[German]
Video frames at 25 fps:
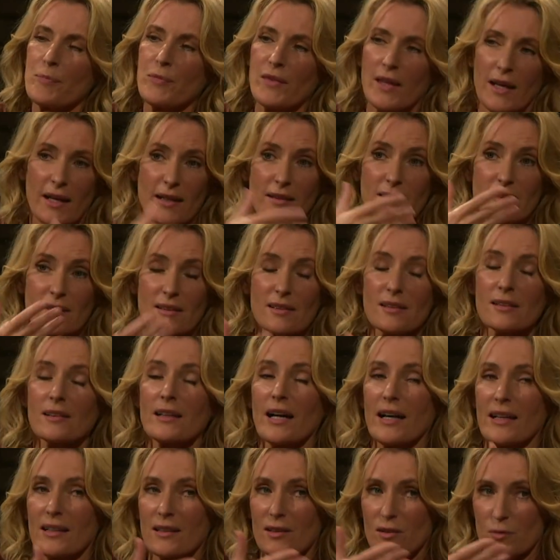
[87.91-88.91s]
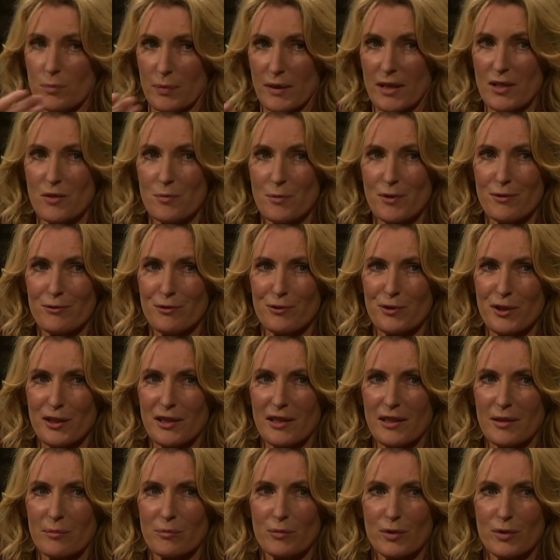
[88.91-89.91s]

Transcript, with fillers: Hätte ich ein anderes Beispiel vorgelebt